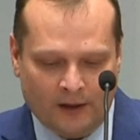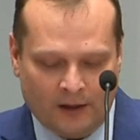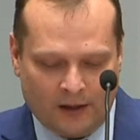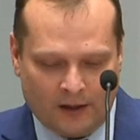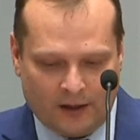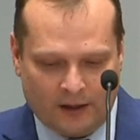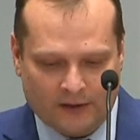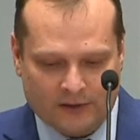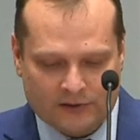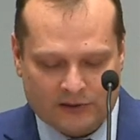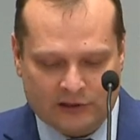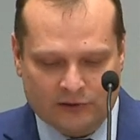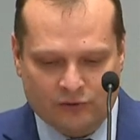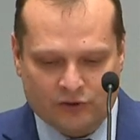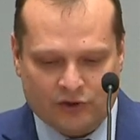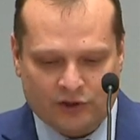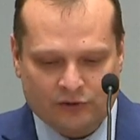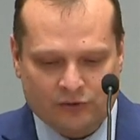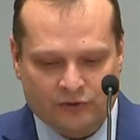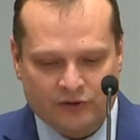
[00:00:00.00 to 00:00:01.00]
А,
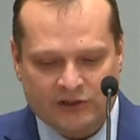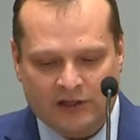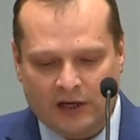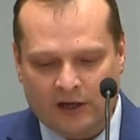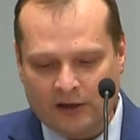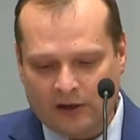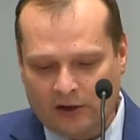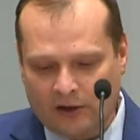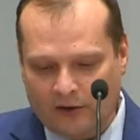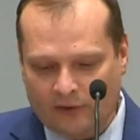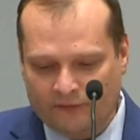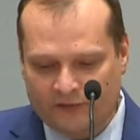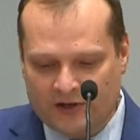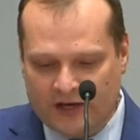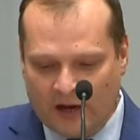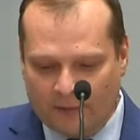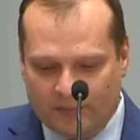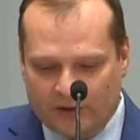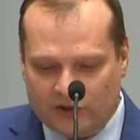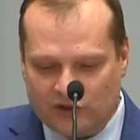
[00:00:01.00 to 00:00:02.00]
Следующее, друзья, в
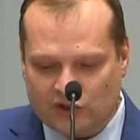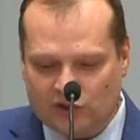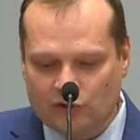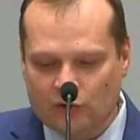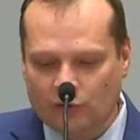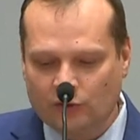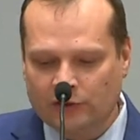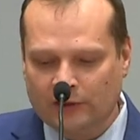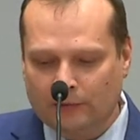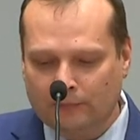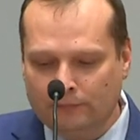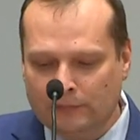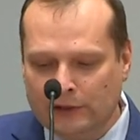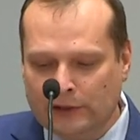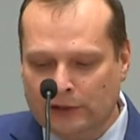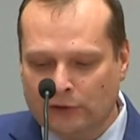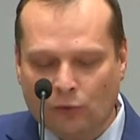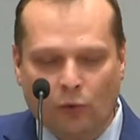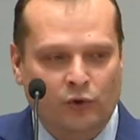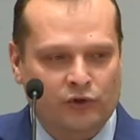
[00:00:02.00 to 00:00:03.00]
необъясненном
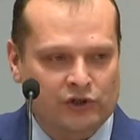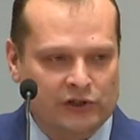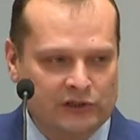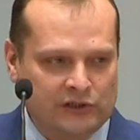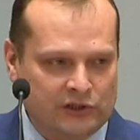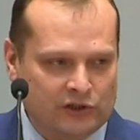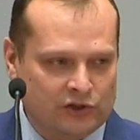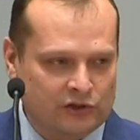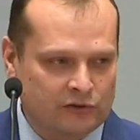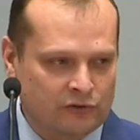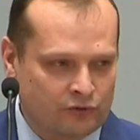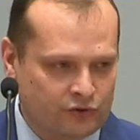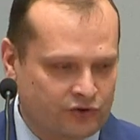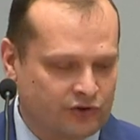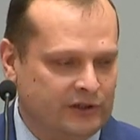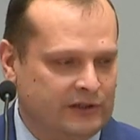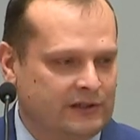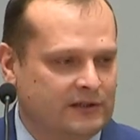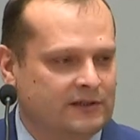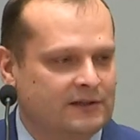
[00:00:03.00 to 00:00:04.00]
мире очень тяжело
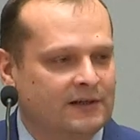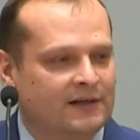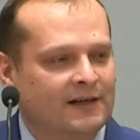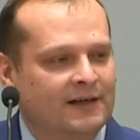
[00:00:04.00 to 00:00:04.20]
жить